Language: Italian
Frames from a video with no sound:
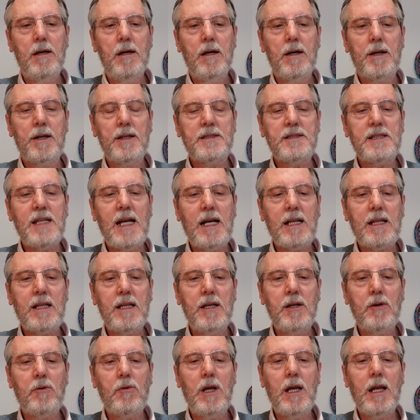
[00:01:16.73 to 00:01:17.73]
Restate
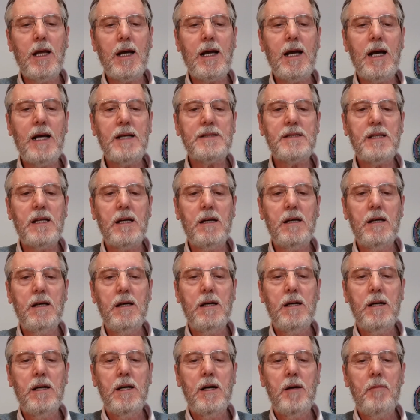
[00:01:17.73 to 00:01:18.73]
in quella casa,
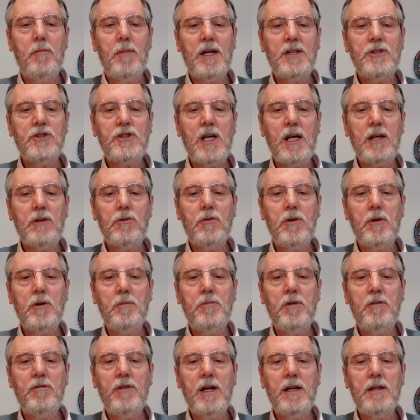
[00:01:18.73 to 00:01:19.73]
mangiando e
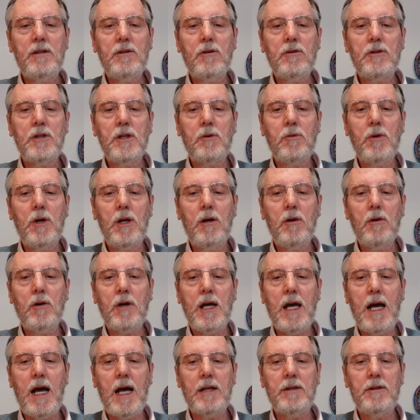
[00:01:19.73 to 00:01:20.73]
bevendo di quello
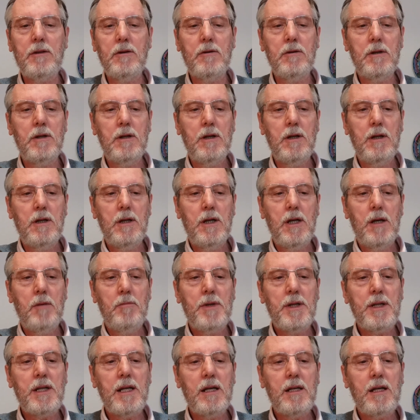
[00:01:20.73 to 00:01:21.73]
che hanno,
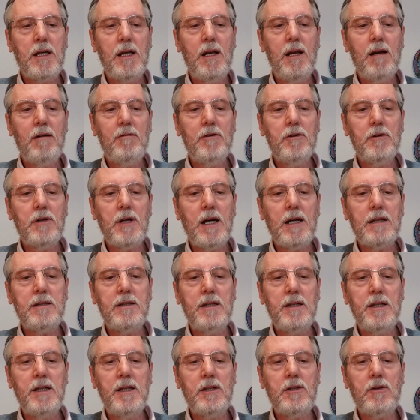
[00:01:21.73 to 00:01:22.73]
perché chi lavora ha
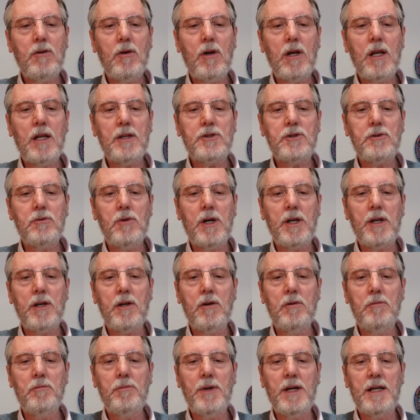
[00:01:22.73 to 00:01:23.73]
diritto alla sua
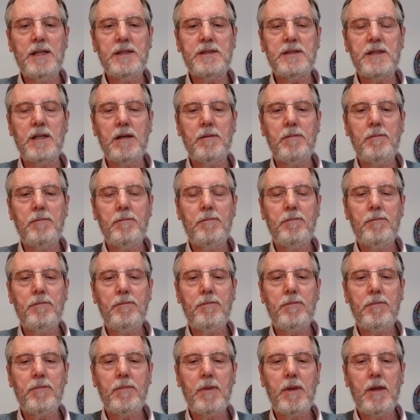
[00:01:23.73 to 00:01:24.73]
ricompensa
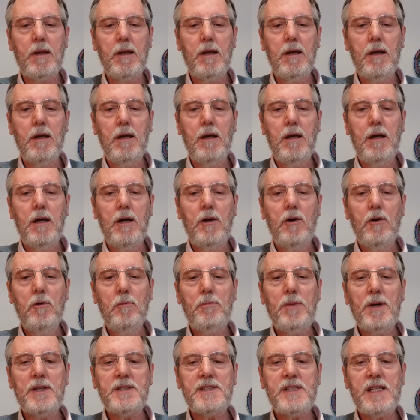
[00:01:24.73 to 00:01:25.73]

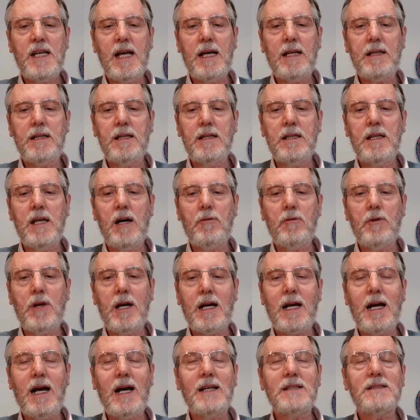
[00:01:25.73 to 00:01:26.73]
non passate da una
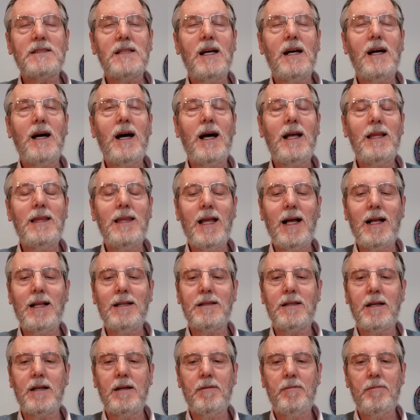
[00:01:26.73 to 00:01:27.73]
casa
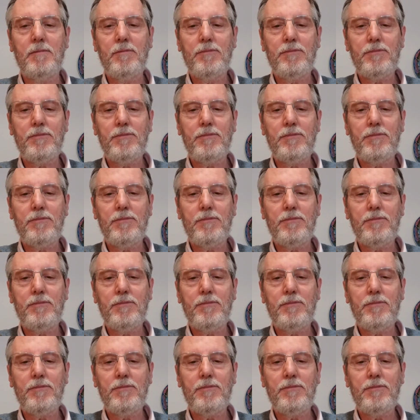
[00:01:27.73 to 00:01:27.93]
all'altra.